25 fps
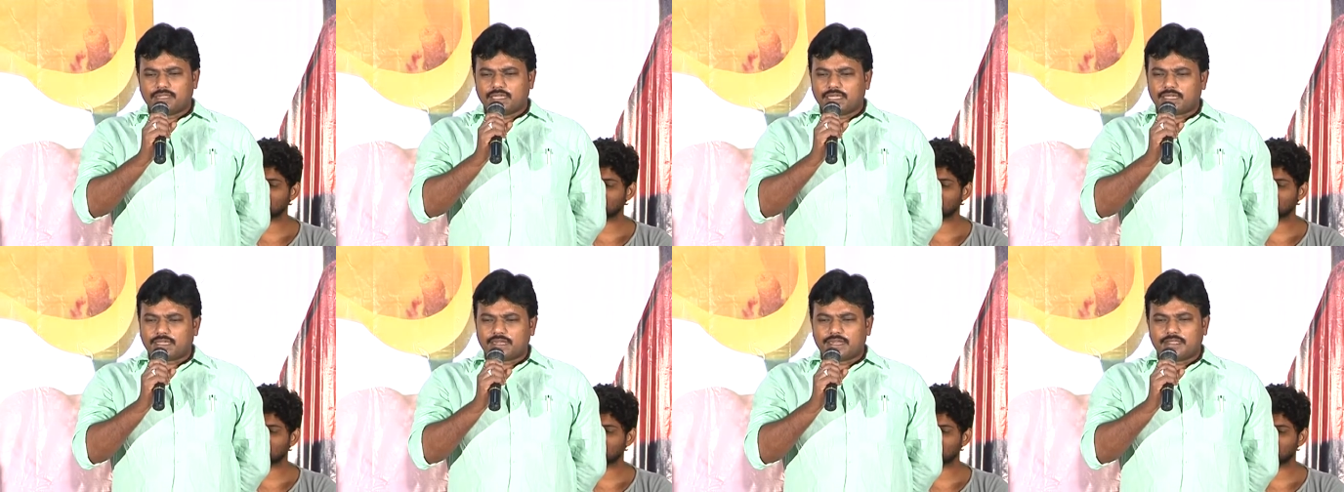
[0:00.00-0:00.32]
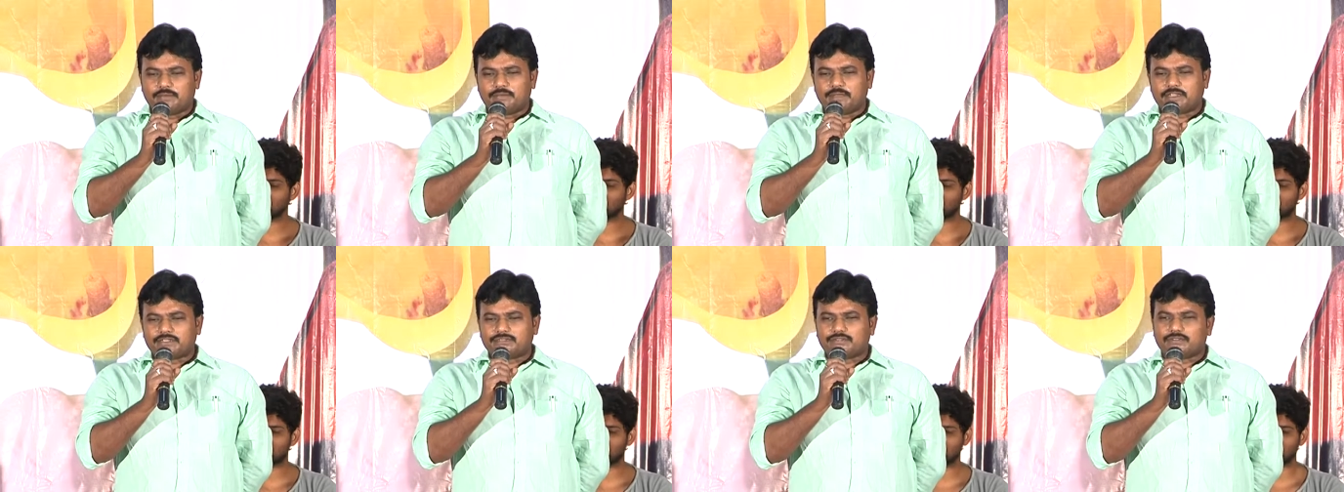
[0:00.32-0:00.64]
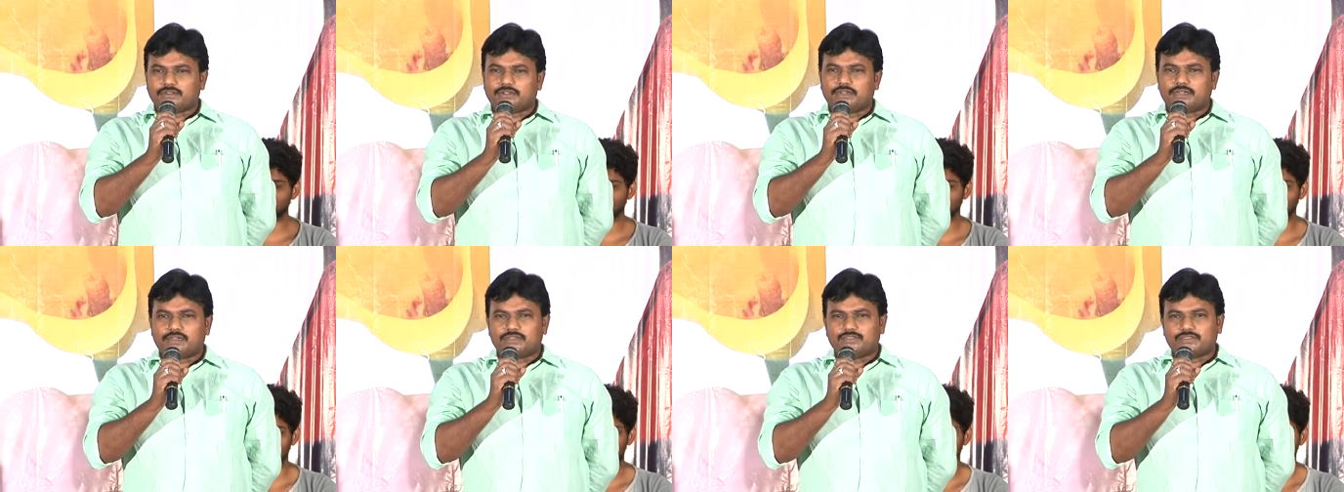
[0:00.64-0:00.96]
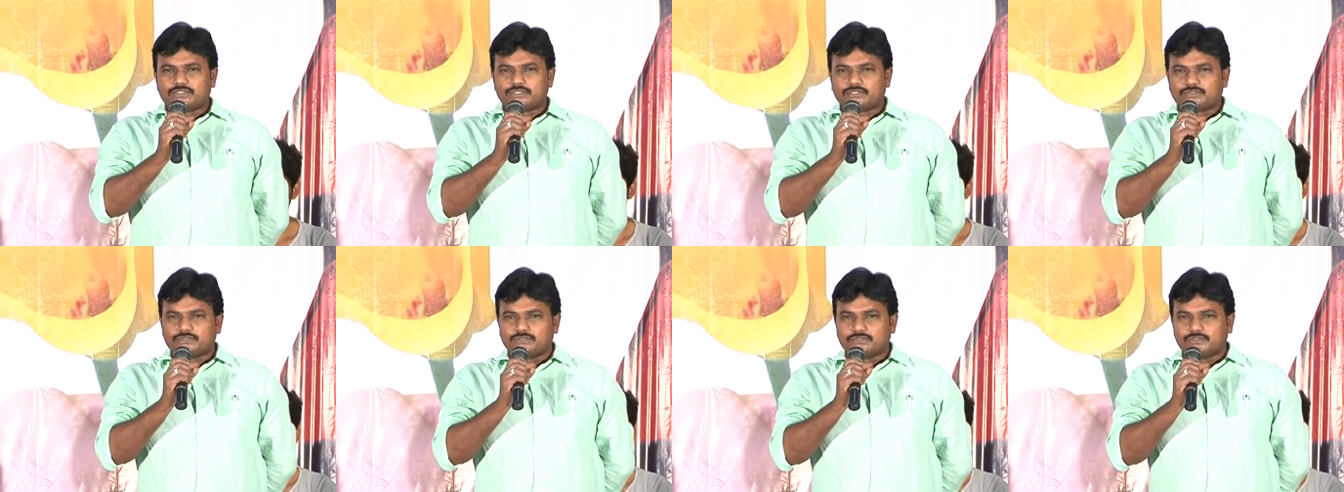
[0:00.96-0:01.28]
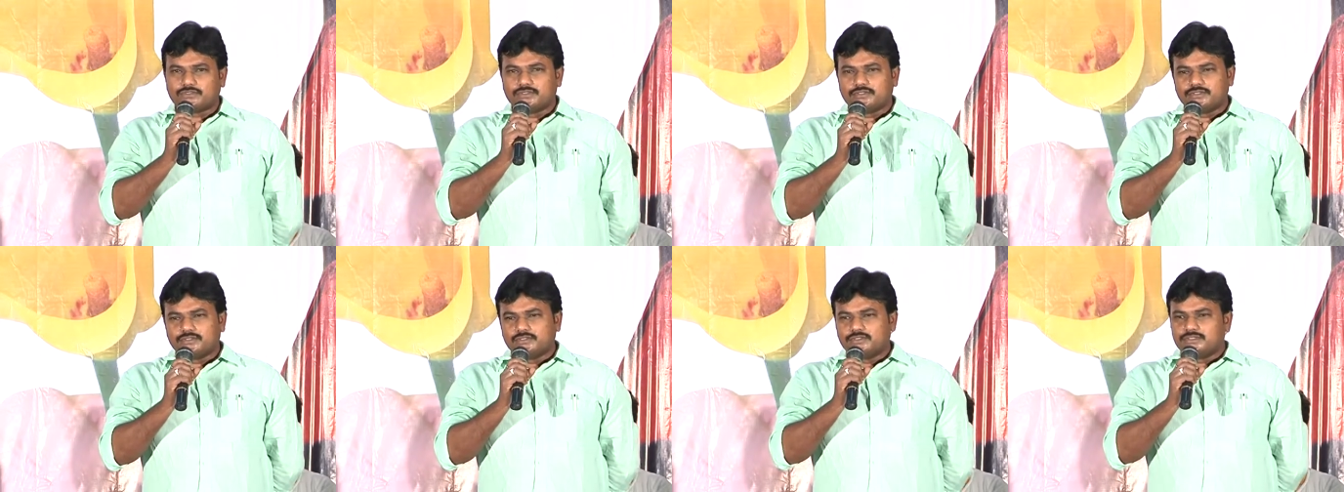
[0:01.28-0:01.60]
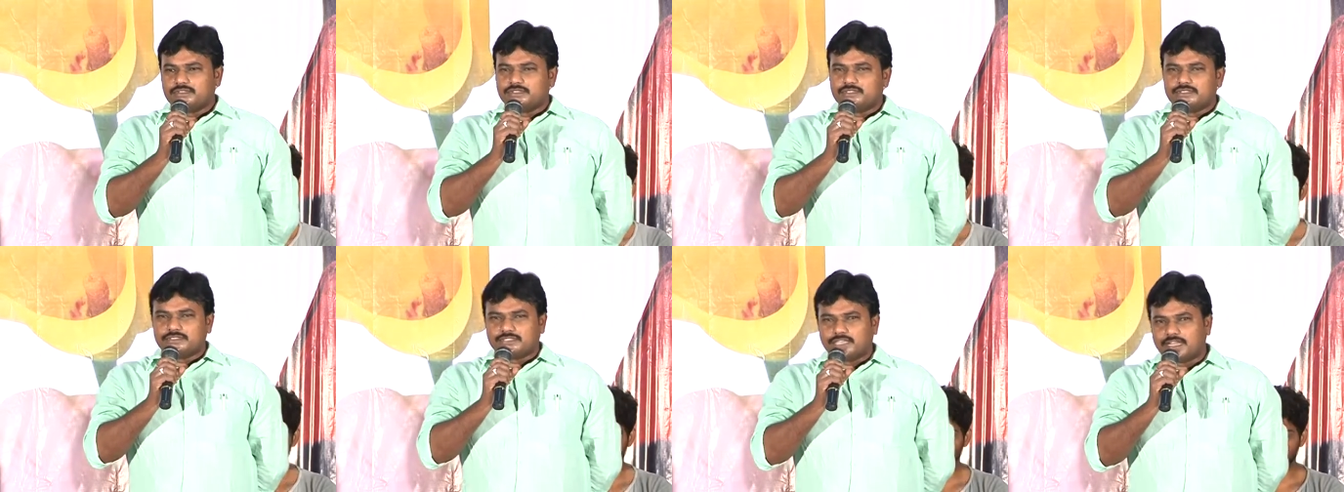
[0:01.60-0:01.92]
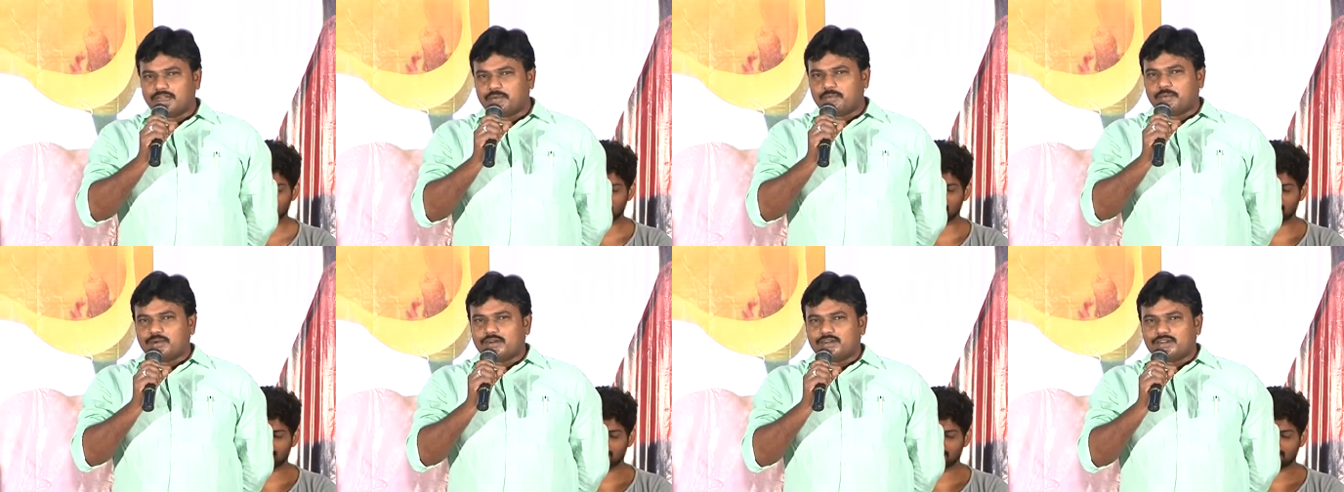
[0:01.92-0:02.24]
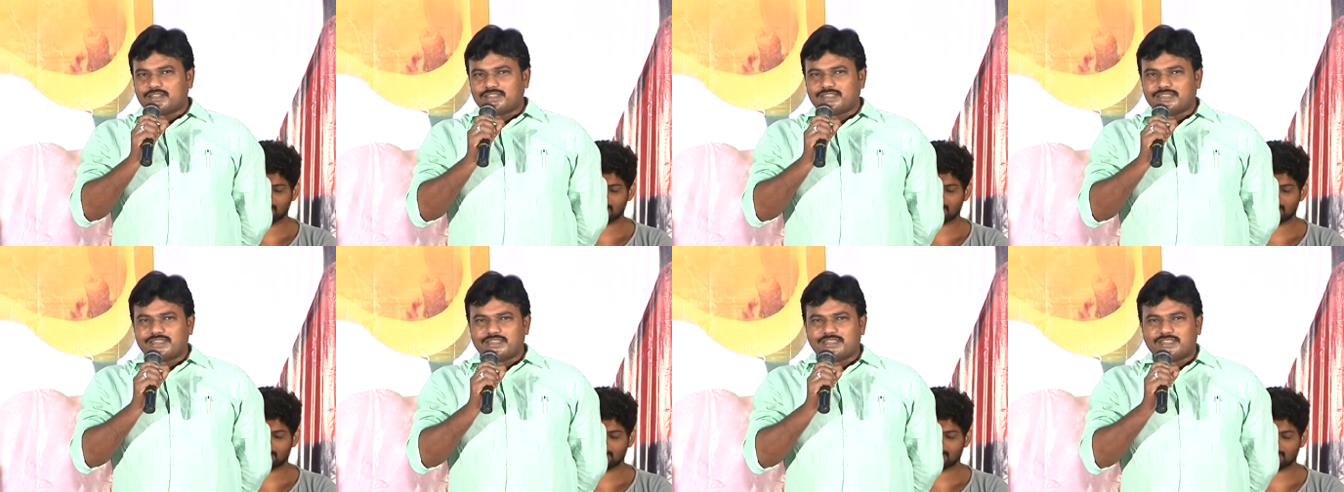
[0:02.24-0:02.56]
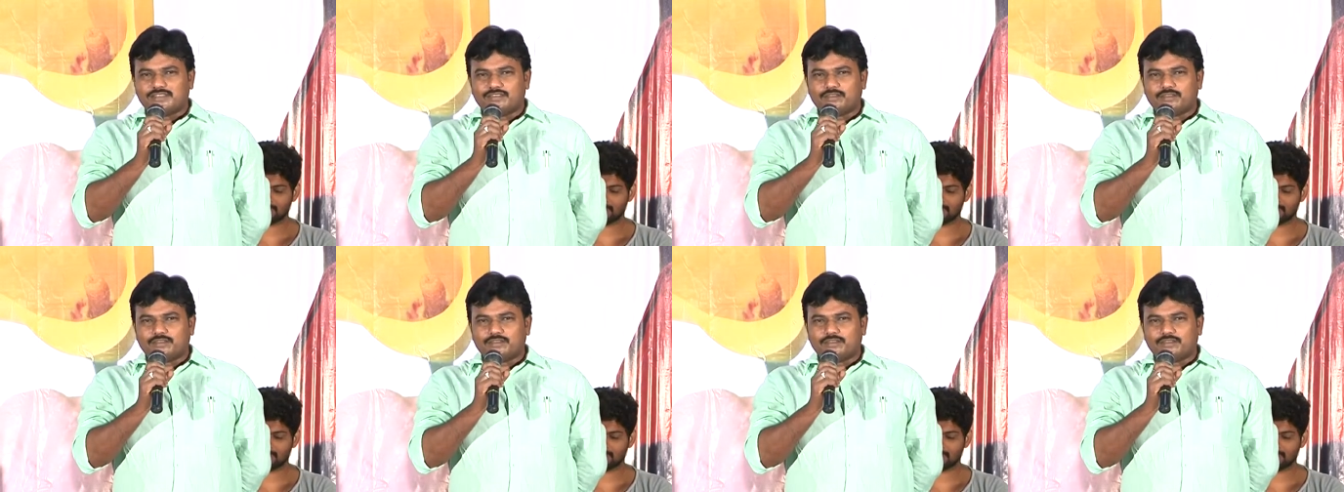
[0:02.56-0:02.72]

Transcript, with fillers: ఆ క్లైమాక్స్లో ఆ ట్విస్ట్ చాలా బాగుంటుందండి